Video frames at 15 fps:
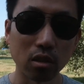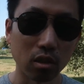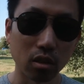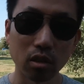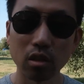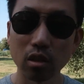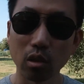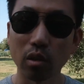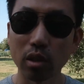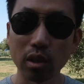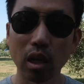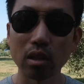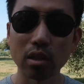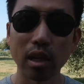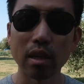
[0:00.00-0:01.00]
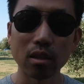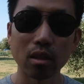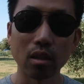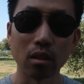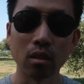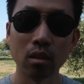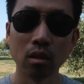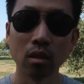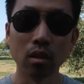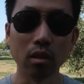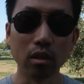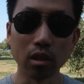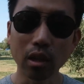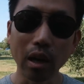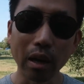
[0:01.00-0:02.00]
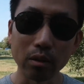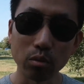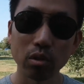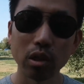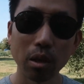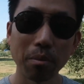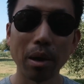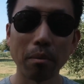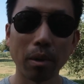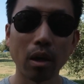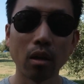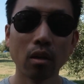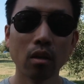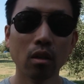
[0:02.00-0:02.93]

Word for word: 只是有一张签证，你敢去那边吗？